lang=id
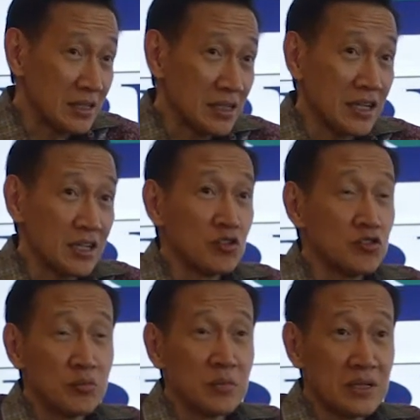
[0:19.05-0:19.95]
dari
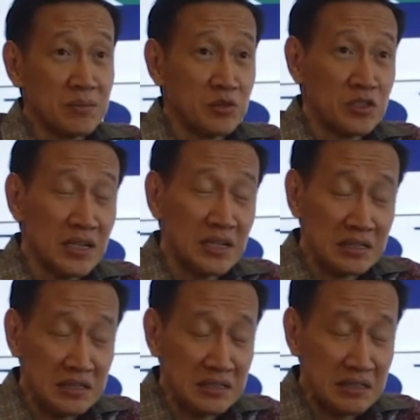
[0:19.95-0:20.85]
consumer punya
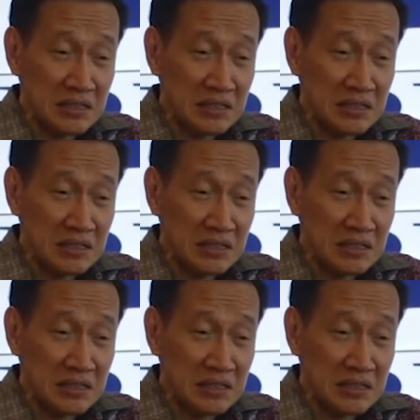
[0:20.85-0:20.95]
uh,